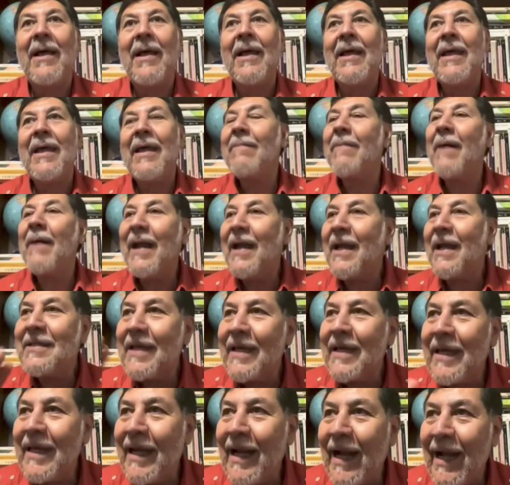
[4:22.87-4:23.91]
Y van a
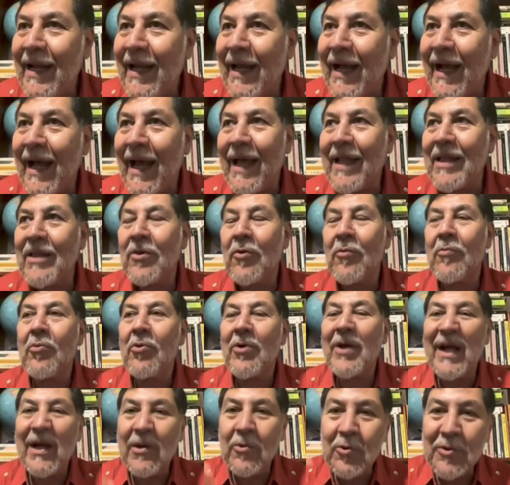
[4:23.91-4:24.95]
seguir alegando
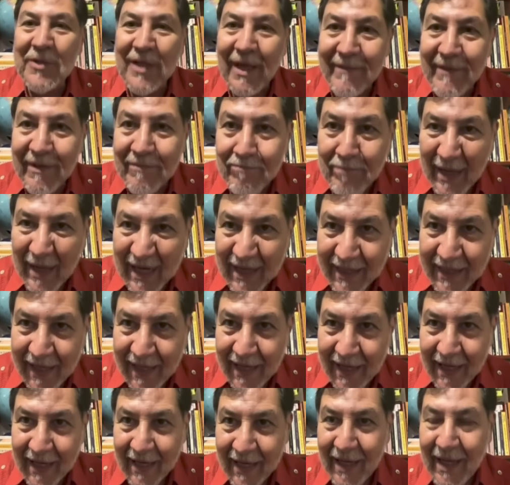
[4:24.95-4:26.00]
porque no saben
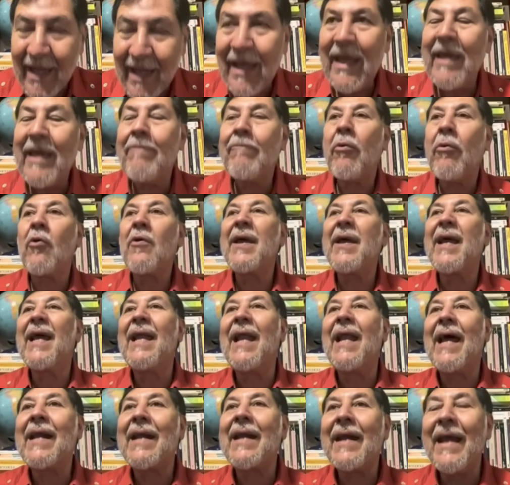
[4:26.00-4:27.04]
perder y porque
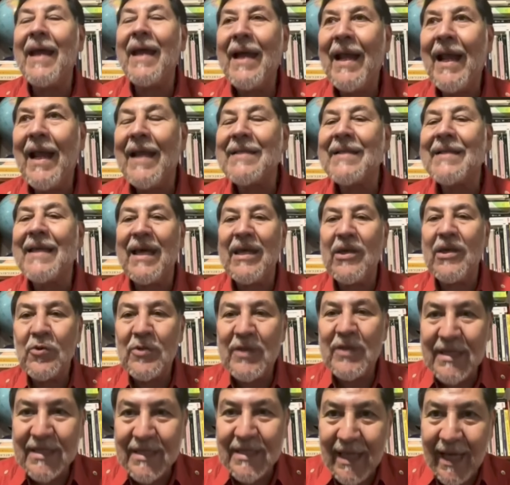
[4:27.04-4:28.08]
las reglas que ellos
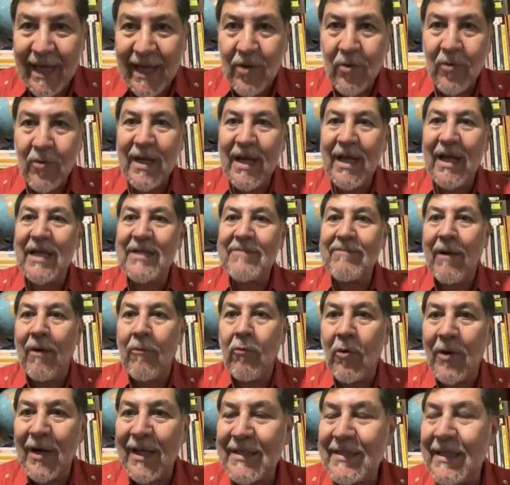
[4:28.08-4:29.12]
hicieron y les
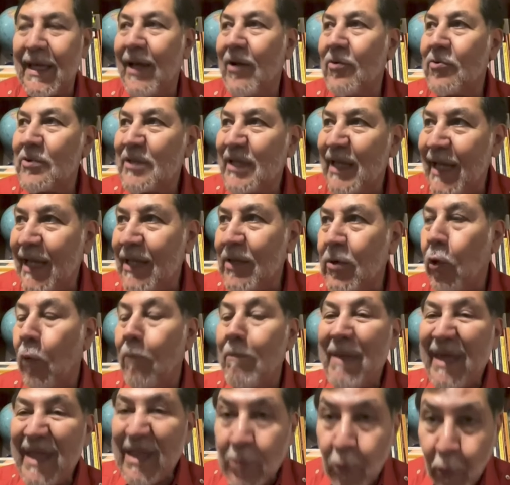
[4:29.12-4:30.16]
favorecieron siendo
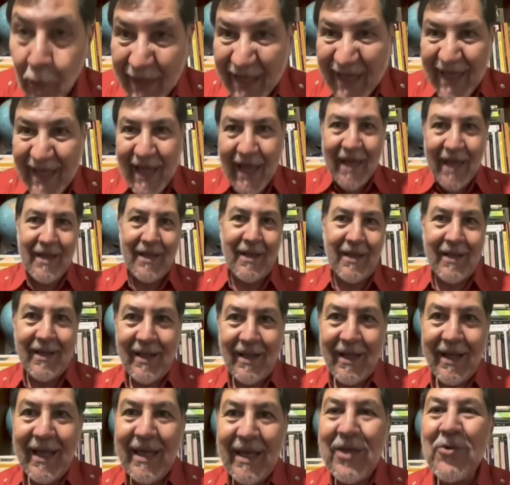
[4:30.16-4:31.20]
minoría,
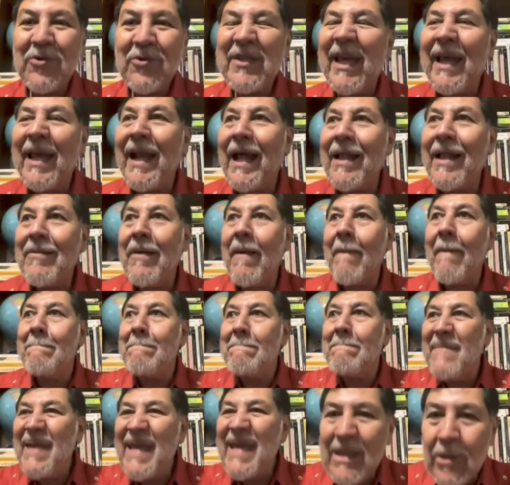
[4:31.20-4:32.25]
ellos eran
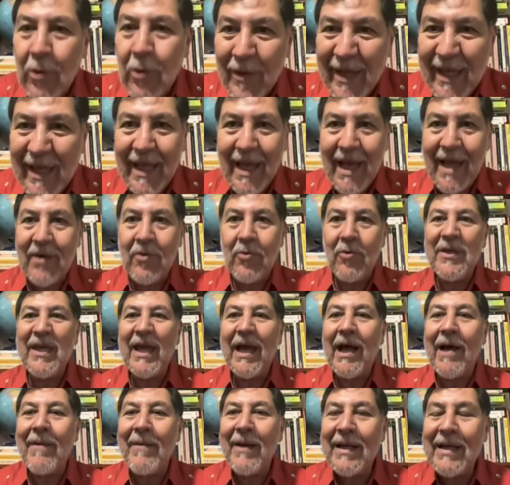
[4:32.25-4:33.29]
minoría, no
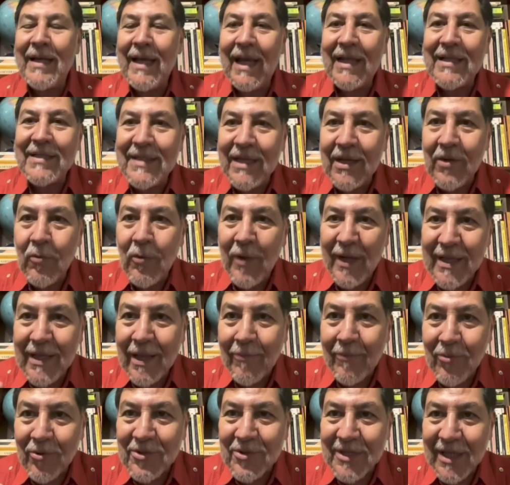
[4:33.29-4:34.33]
llegaban ni al
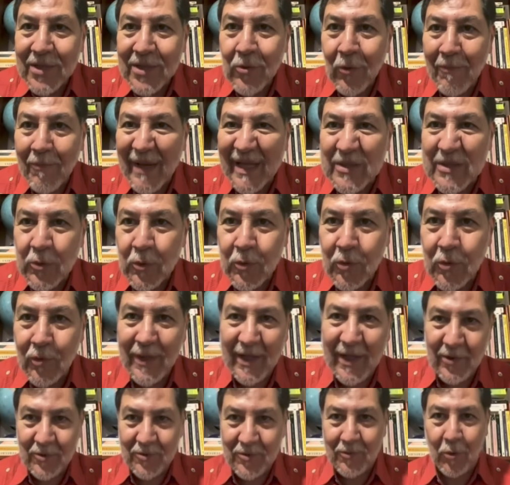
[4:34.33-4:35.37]
50% más uno de
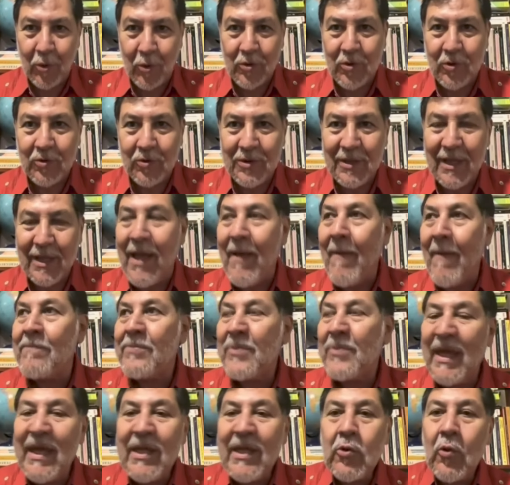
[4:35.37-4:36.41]
los votos
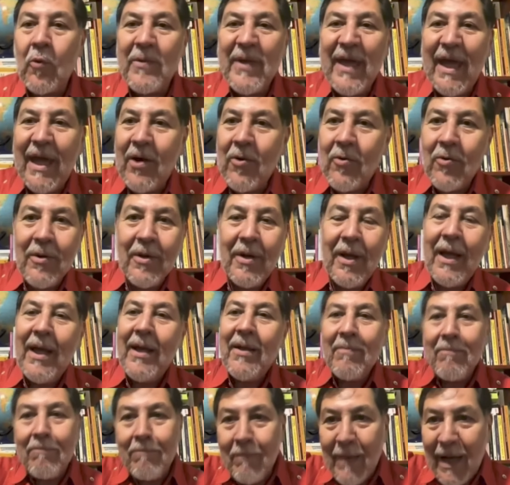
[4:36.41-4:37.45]
y tuvieron
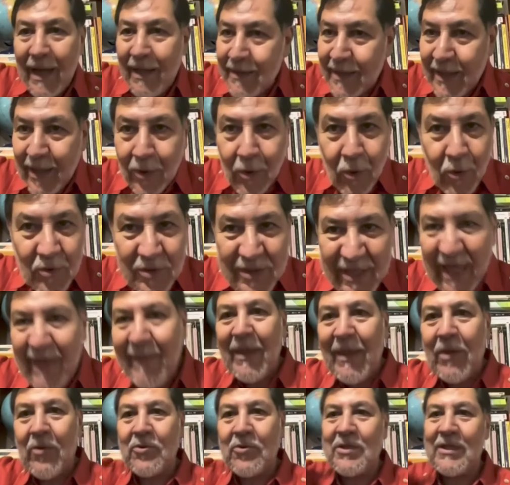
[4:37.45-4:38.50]
ah, inclusive
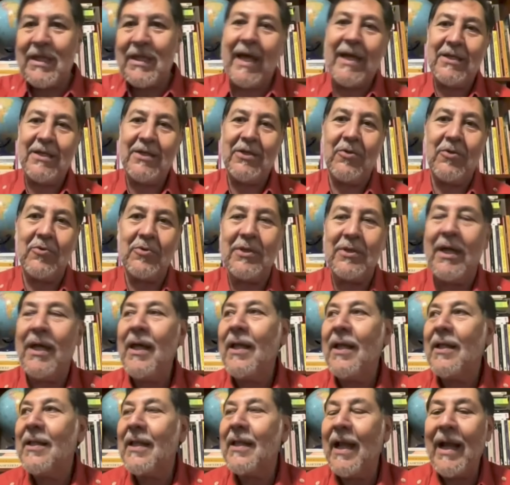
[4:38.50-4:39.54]
dos tercios
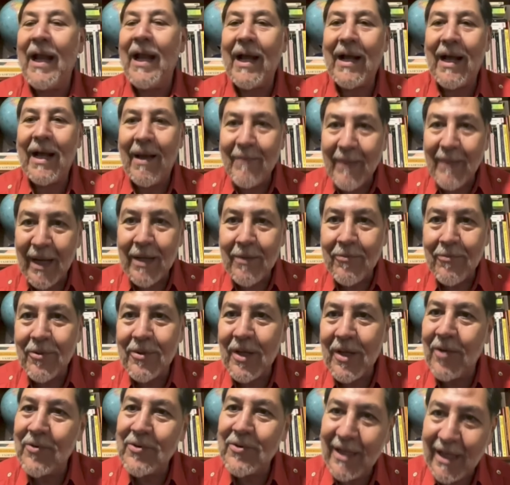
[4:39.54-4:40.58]
de la Cámara de
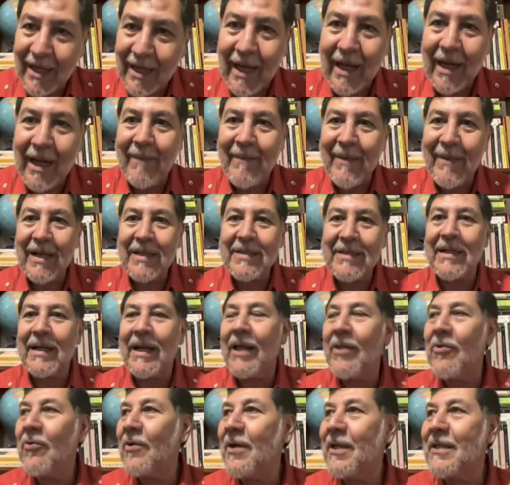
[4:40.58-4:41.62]
Diputados y de la Cámara de
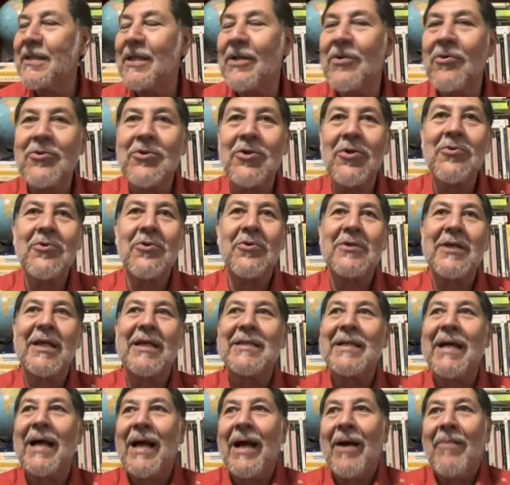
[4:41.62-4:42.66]
Senadores, y nosotros que
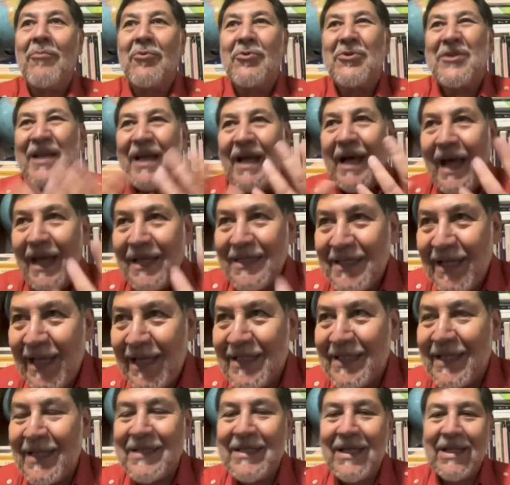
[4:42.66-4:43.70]
sacamos casi el
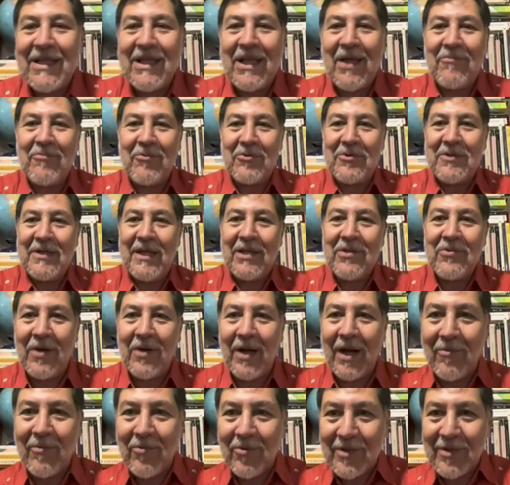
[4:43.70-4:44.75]
60% en
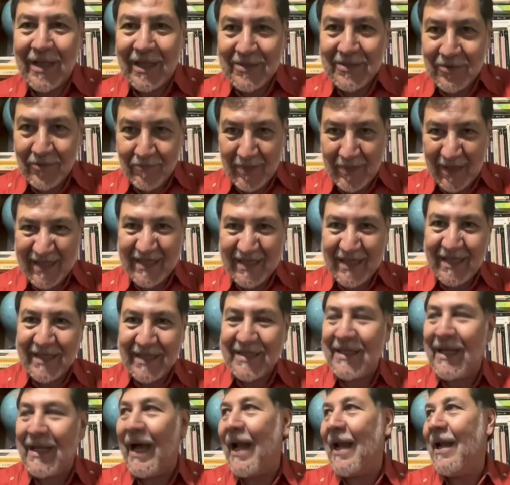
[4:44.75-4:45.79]
la votación
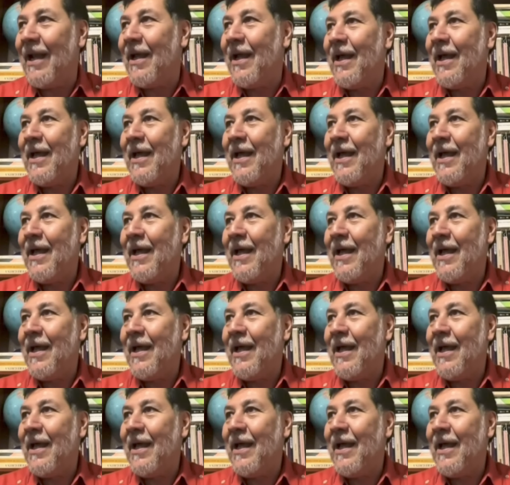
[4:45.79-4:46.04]
presidencial,